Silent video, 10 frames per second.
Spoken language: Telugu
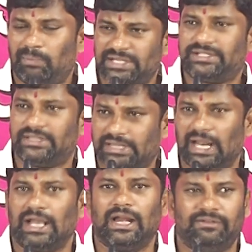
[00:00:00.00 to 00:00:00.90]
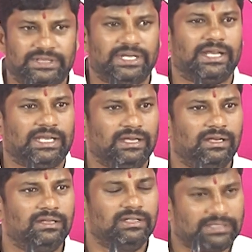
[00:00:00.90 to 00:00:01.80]
పచ్చి తెలంగాణ వ్యతిరేకి
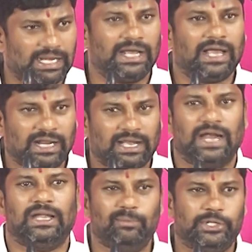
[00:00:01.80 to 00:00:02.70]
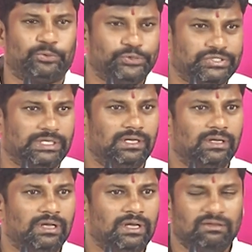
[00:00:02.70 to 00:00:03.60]
తెలంగాణ గడ్డ మీదకి వచ్చి
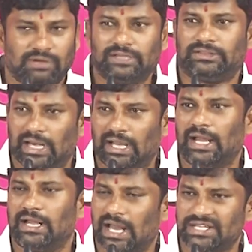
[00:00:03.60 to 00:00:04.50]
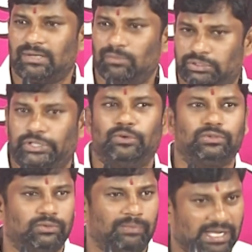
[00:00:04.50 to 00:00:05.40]
ఇవాళ తెలంగాణ రాష్ట్రంలో
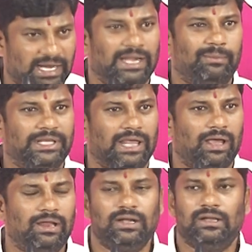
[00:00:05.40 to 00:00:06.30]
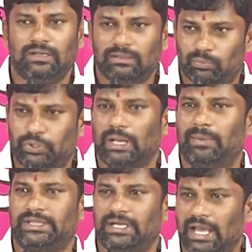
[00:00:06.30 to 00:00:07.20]
తిరుగుతూ మా గడ్డ మీద
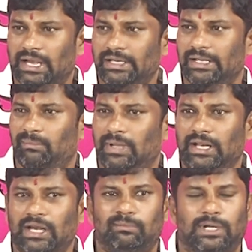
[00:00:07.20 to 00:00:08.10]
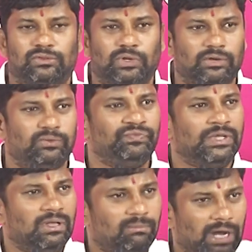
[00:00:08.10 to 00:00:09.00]
ముఖ్యమంత్రి గారిని ఎమ్మెల్యేలను మంత్రులను
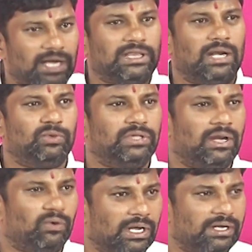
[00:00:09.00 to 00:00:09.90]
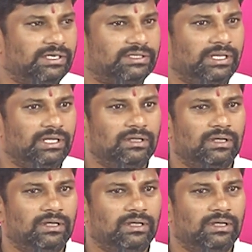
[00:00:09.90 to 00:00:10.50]
మగతనం ఉందా అని ఒకరిని తిడుతుంది